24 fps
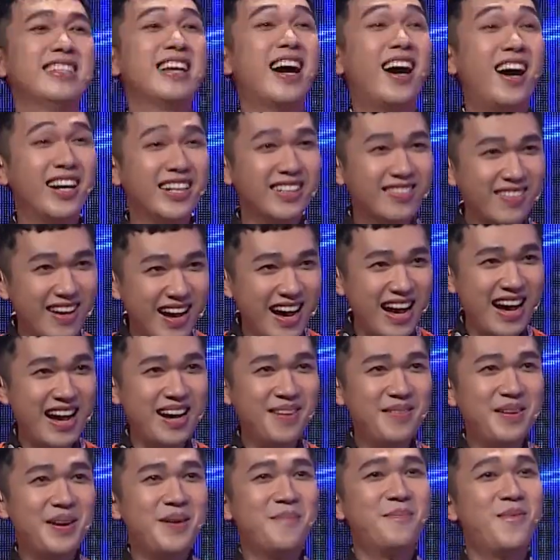Giỏi
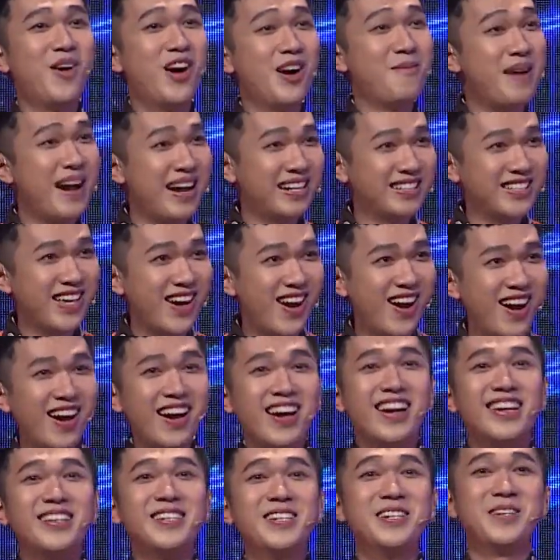quá, mỗi bạn nhỏ
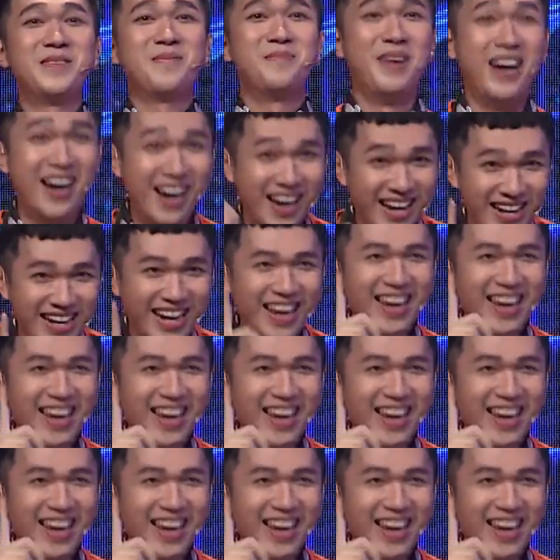được mười